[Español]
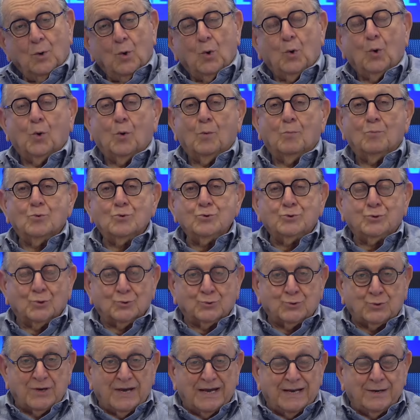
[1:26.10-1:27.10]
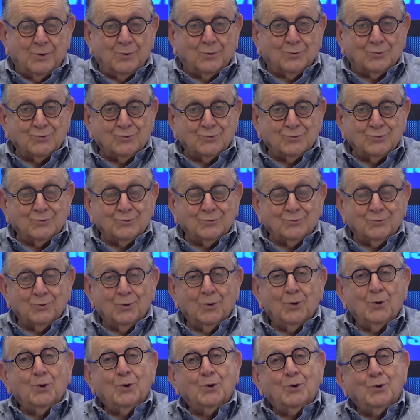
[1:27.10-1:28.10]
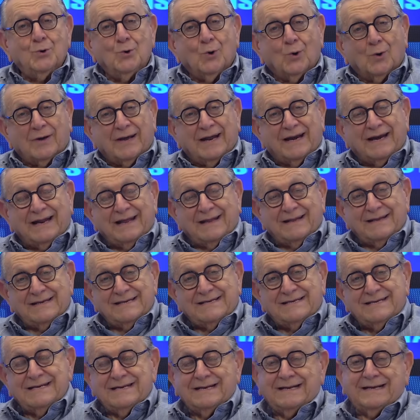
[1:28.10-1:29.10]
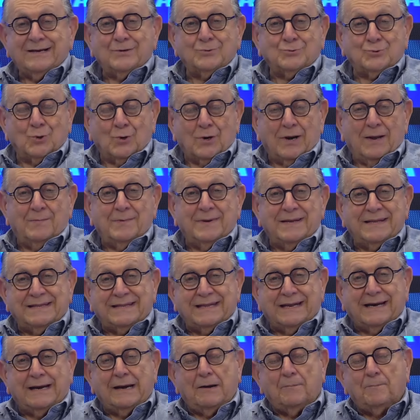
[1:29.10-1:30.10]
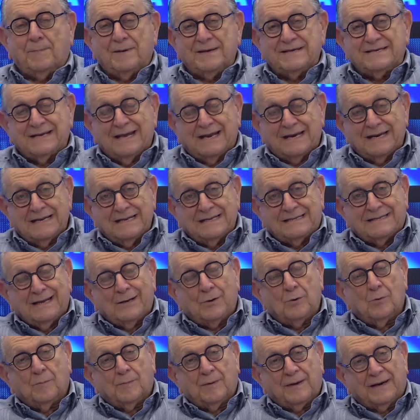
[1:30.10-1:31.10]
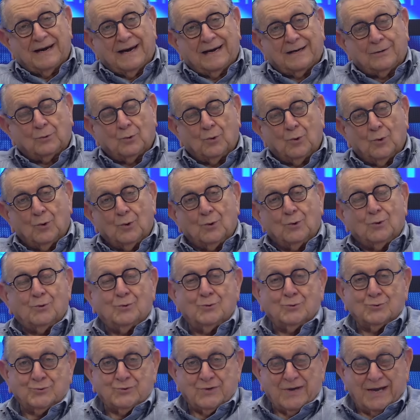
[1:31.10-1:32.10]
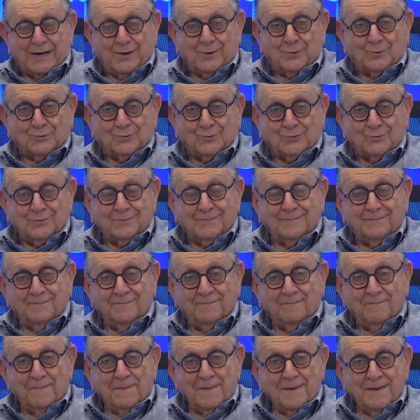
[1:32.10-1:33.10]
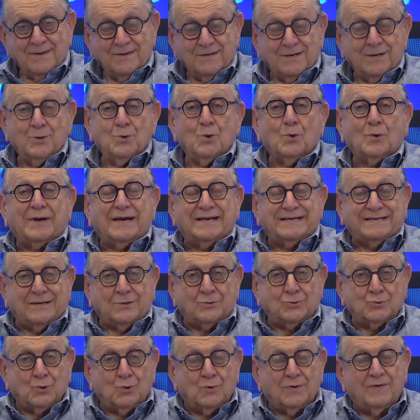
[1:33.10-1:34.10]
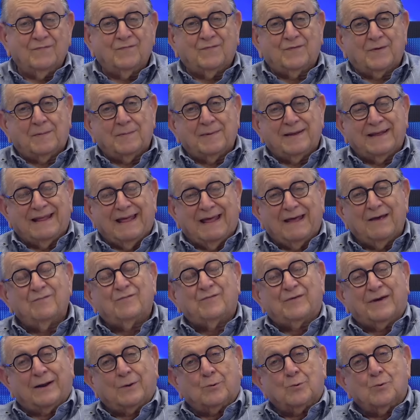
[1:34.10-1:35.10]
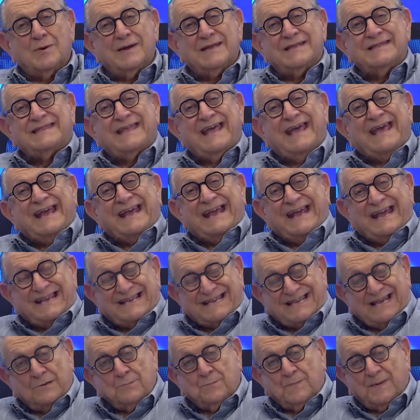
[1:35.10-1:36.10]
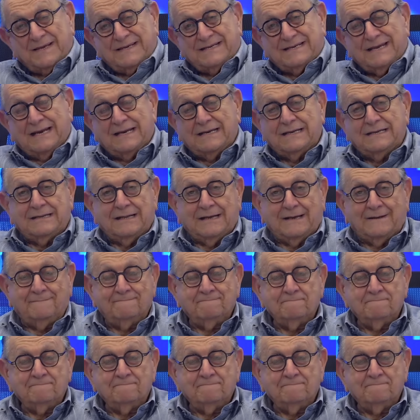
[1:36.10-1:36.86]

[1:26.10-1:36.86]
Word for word: o muchos senos, no quería decir que solamente era especialista en operar colon o senos sino que esas son enfermedades frecuentes en esa especialidad.